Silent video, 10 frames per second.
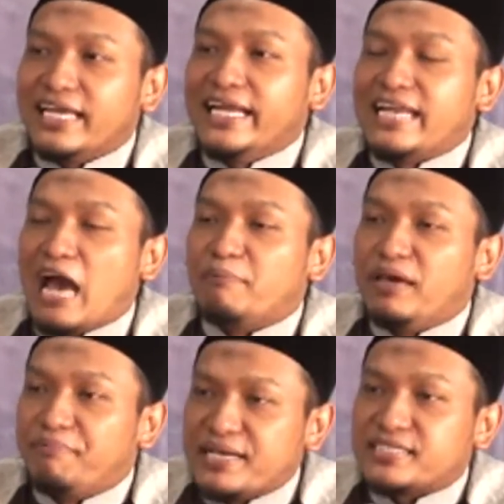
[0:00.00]
tidak
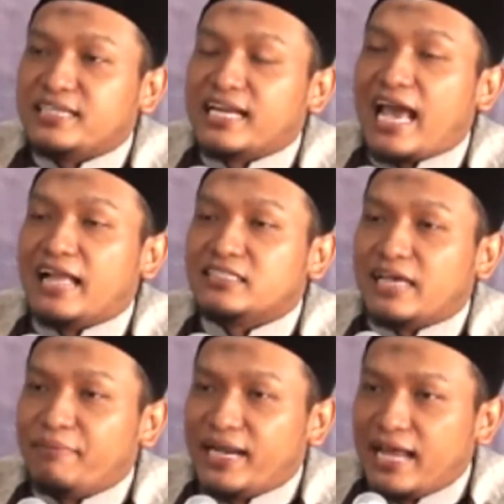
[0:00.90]
bebas dari
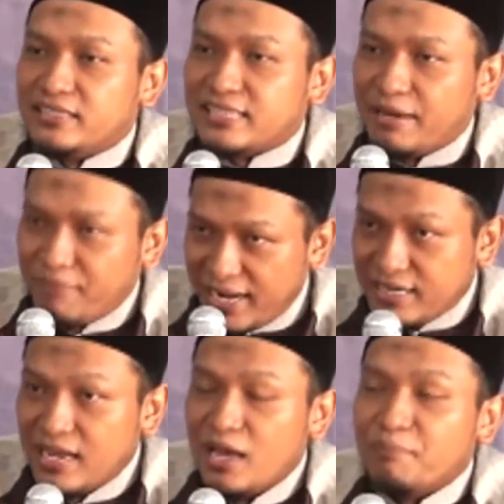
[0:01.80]

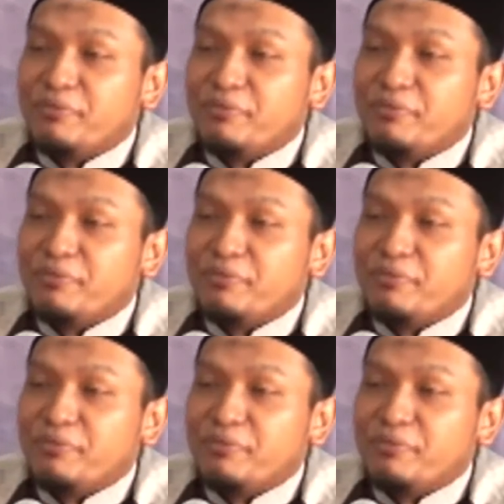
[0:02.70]
ancaman-ancaman